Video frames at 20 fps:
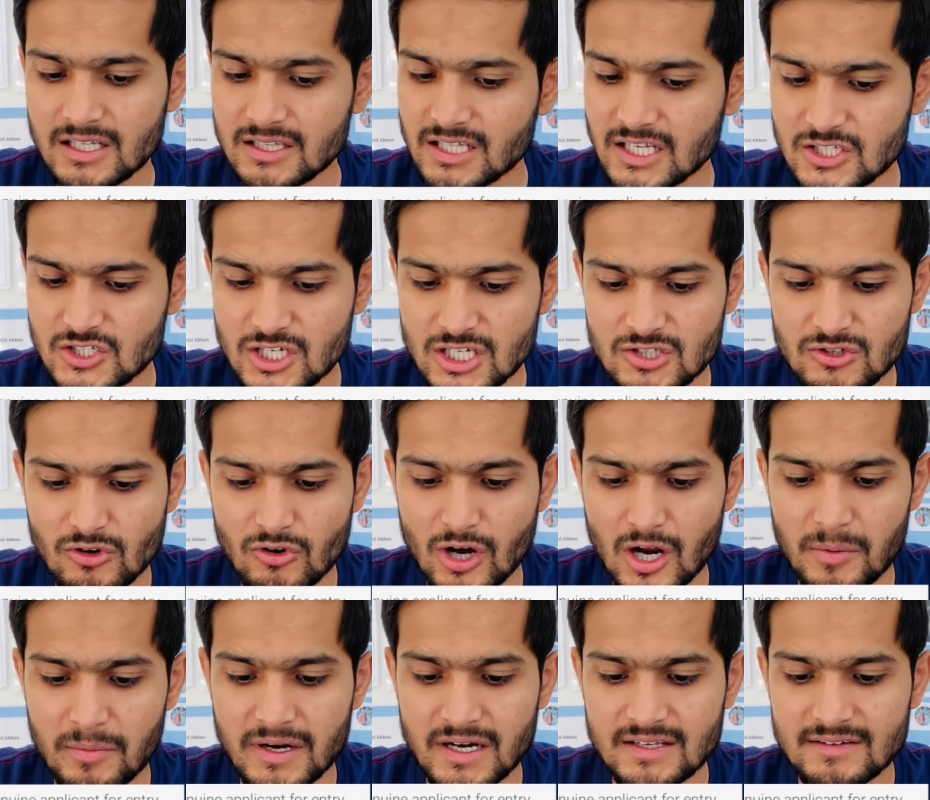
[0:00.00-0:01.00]
The GS
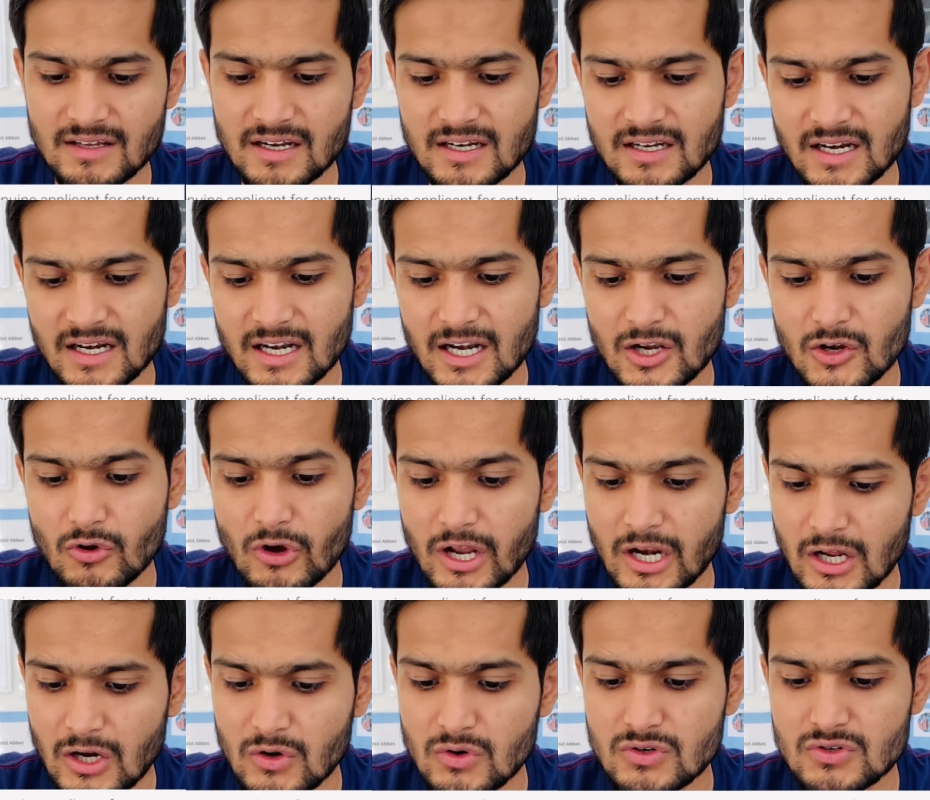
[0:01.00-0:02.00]
requirement is intended to
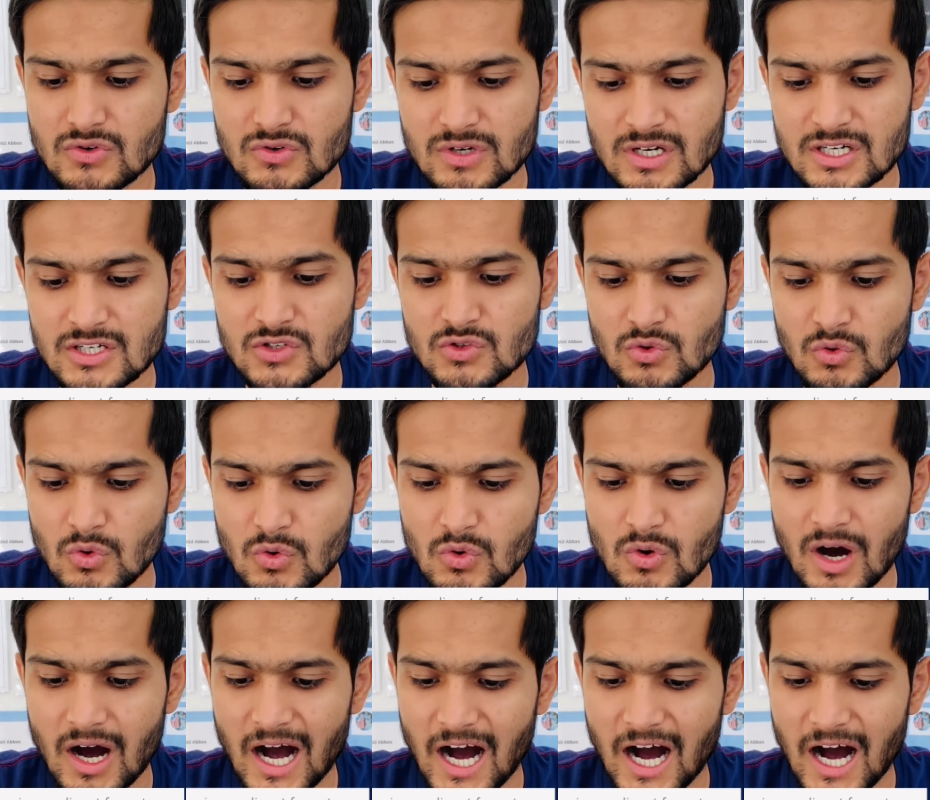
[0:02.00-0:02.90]
include students who,